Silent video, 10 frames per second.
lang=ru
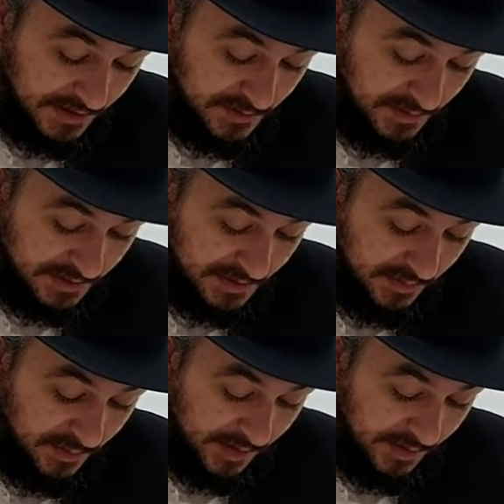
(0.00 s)

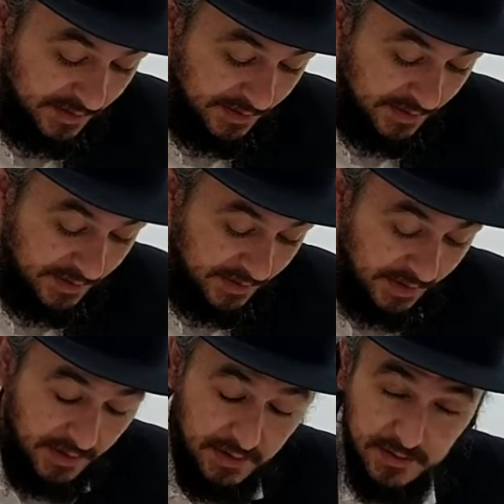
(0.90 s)
«спасибо»
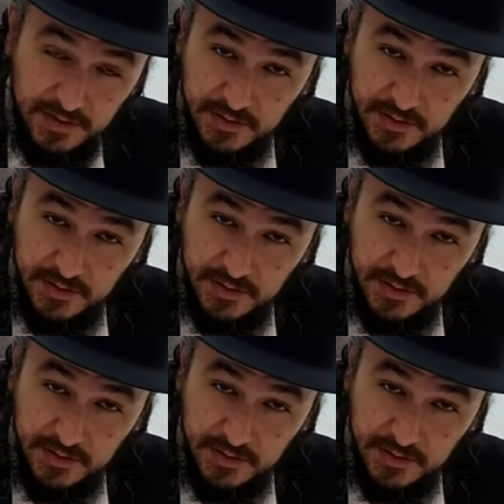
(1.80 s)
и на